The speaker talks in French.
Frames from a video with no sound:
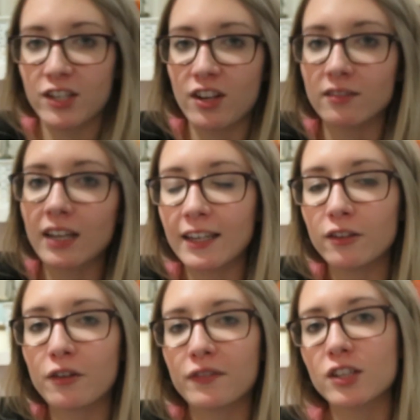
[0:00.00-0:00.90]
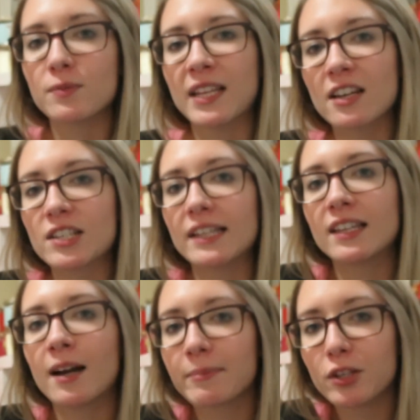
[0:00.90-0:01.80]
Fait que j'étais en train de faire du ménage
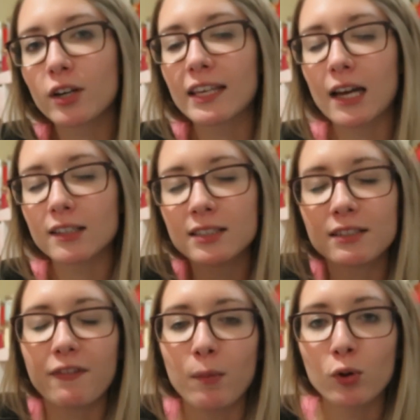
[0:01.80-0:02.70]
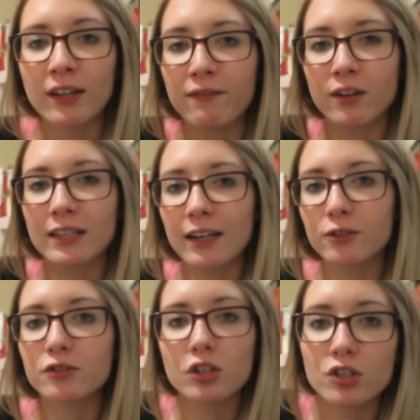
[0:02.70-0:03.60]
là-dedans puis de regarder, tu sais, faire mon
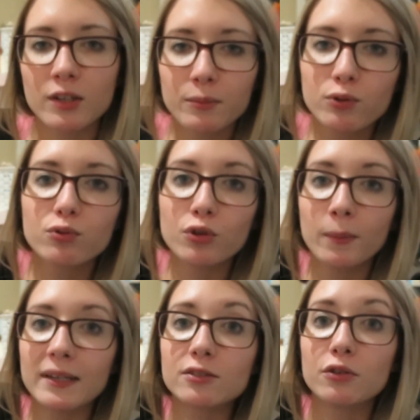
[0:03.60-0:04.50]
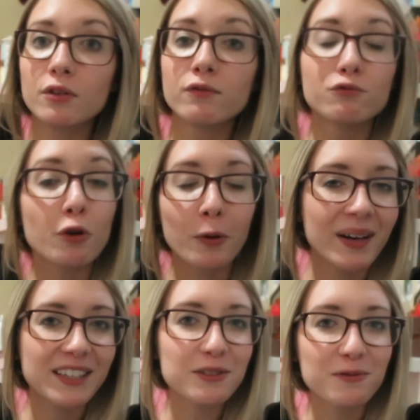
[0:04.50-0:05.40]
inventaire de ce que j'ai puis tout ça parce que vous le
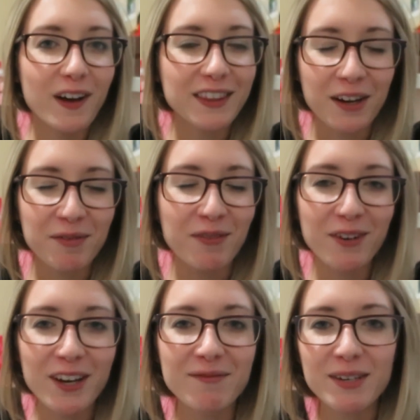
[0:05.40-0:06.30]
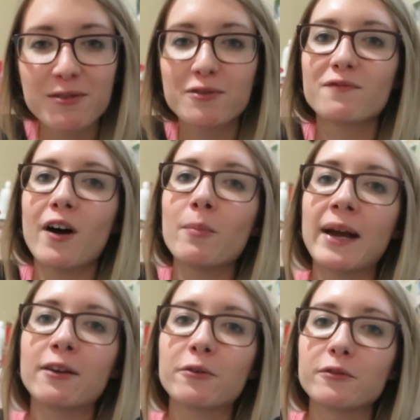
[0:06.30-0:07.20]
remarquez souvent dans mes vlogs mais je suis souvent en
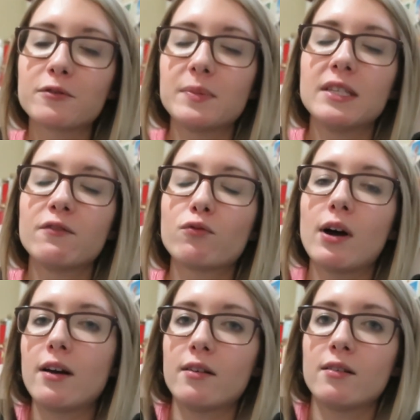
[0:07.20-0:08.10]
Michael's puis des fois,